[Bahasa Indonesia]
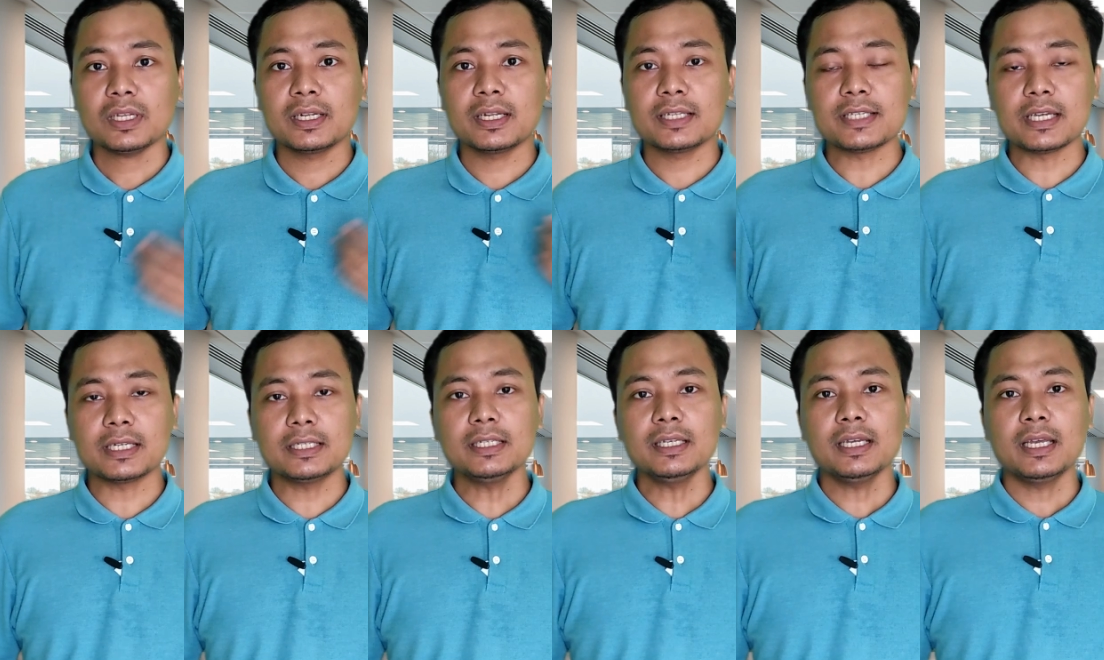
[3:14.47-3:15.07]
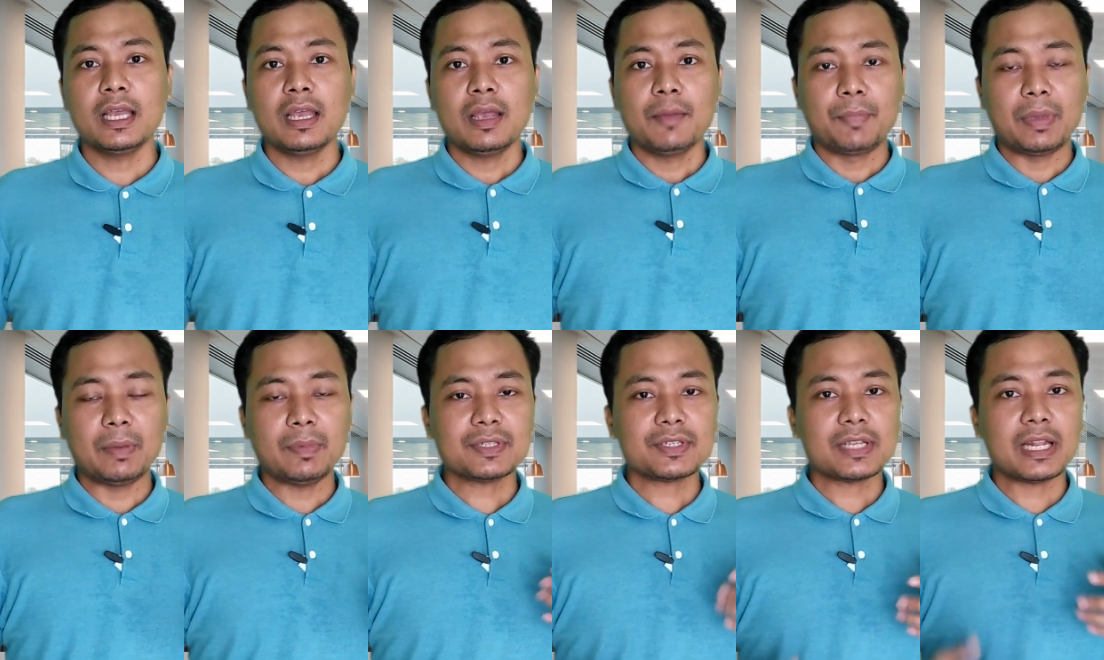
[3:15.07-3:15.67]
Nah, jadi
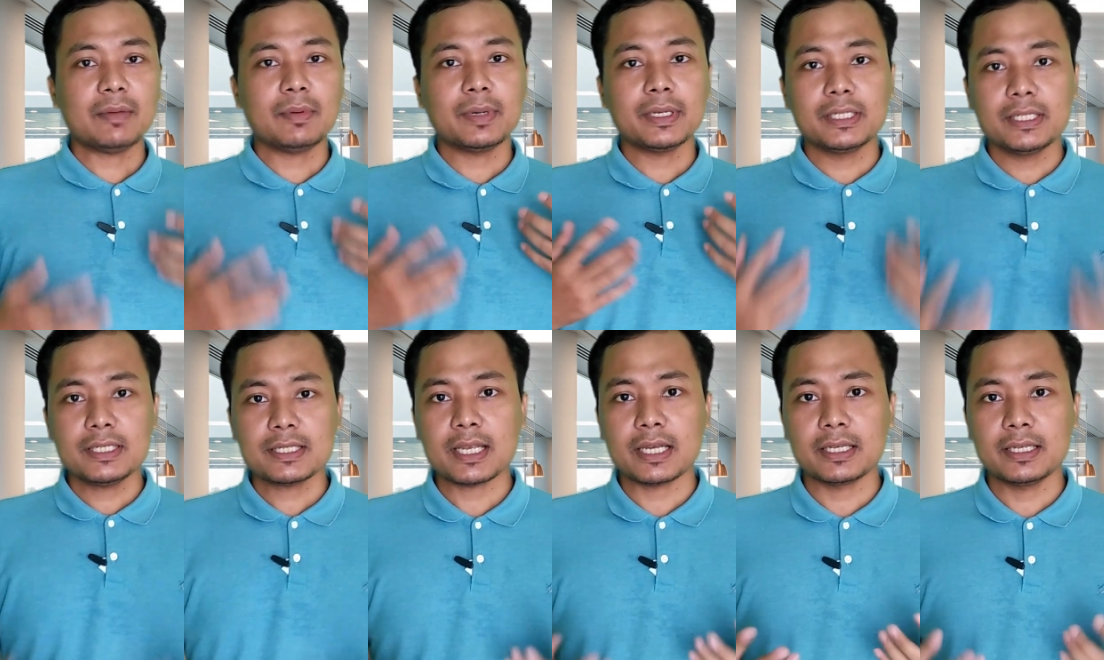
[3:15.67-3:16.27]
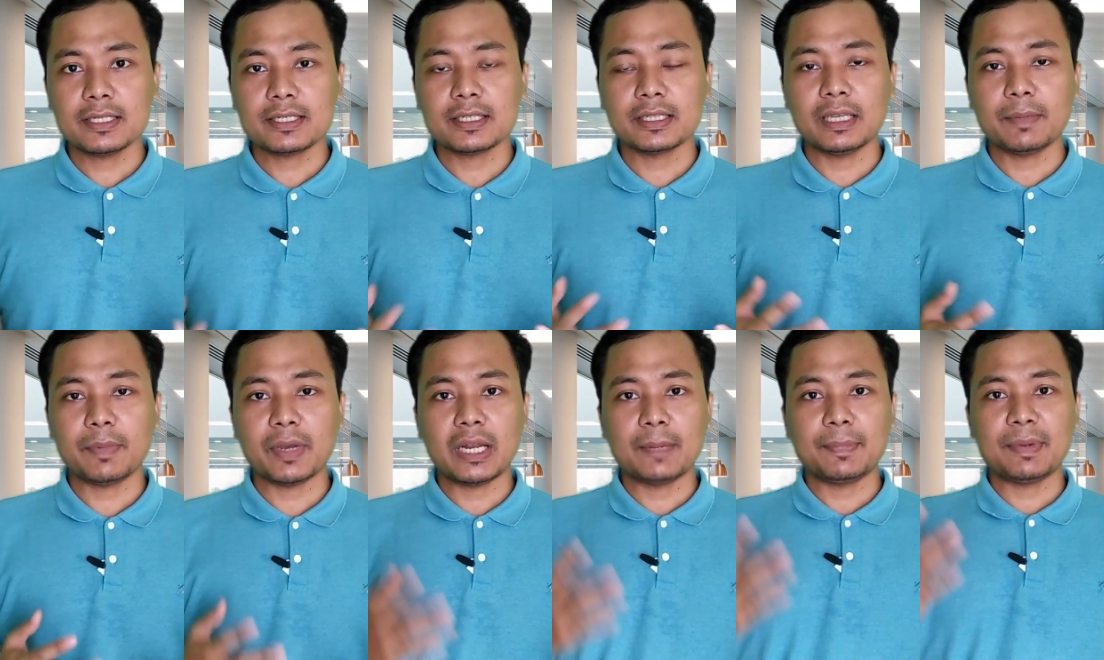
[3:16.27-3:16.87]
memang selama ini saya
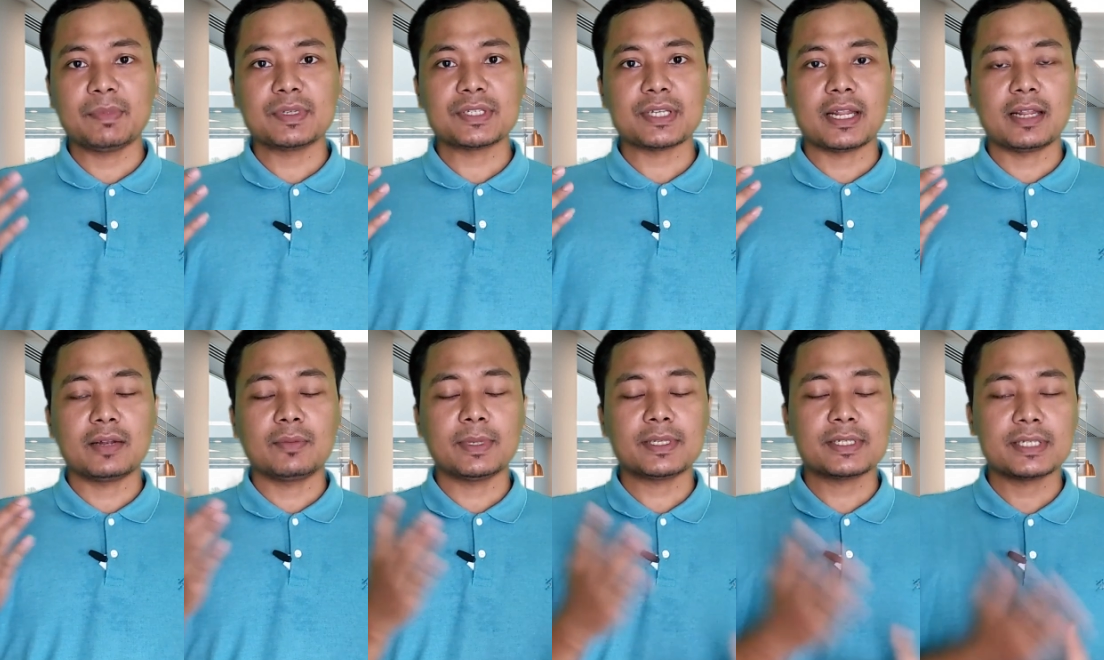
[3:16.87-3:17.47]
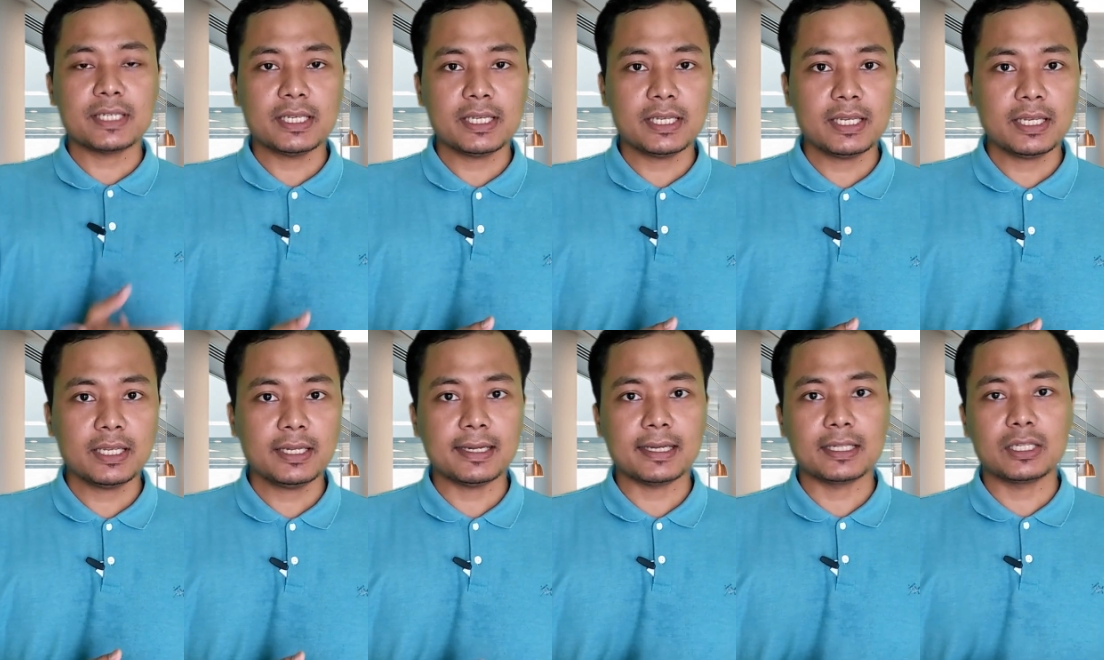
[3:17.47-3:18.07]
setiap ada pemesanan
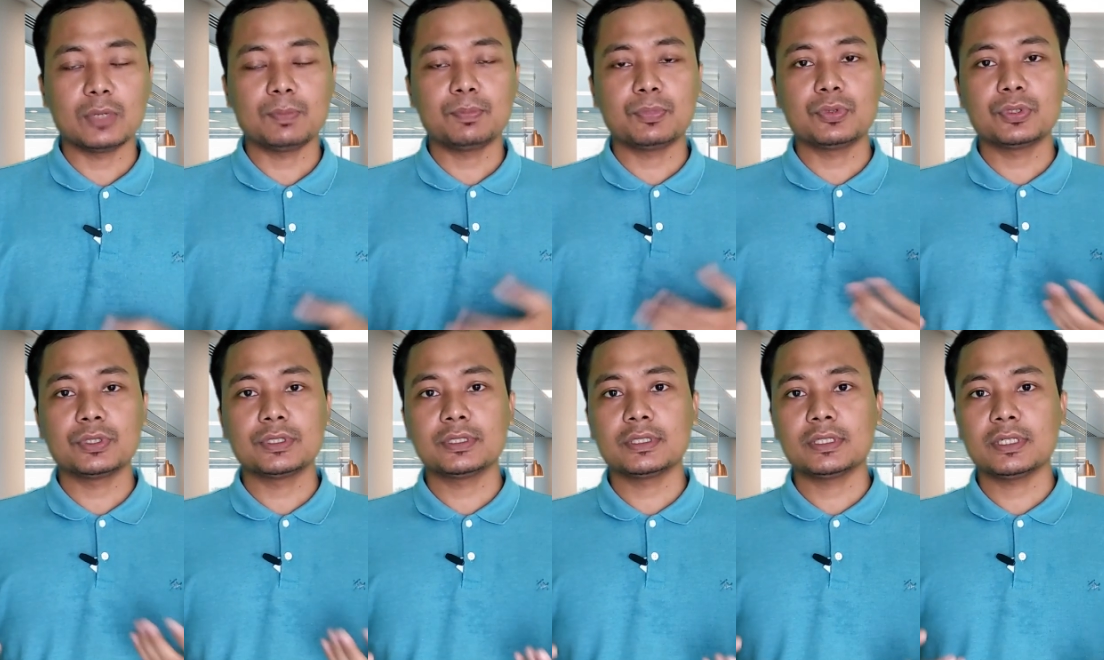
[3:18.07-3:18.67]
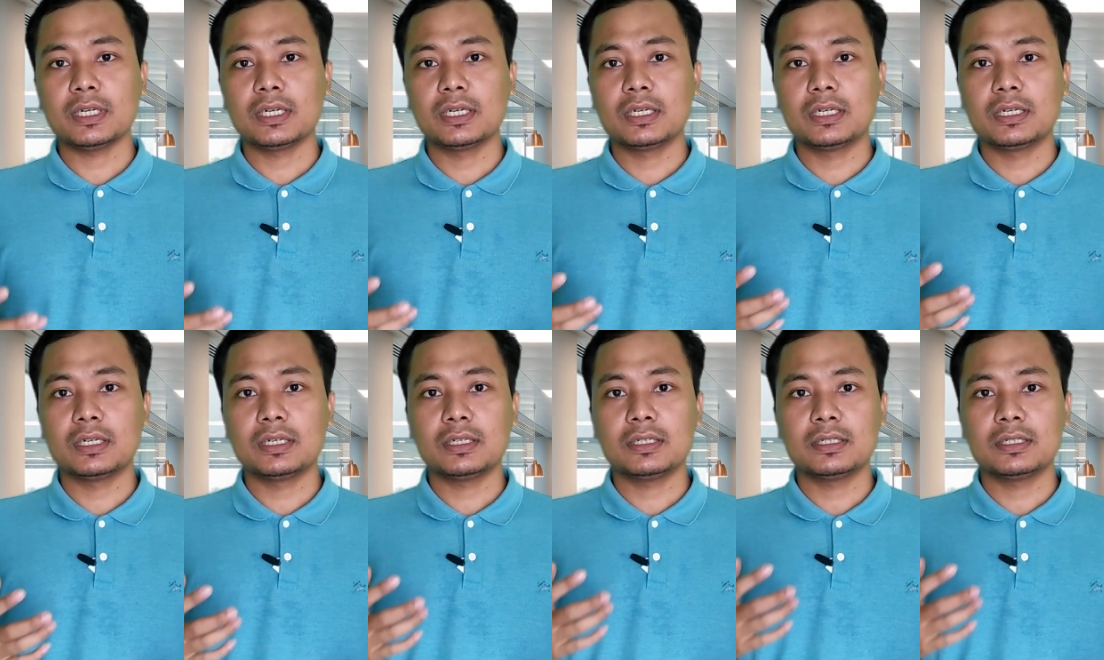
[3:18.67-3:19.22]
mesin ataupun e,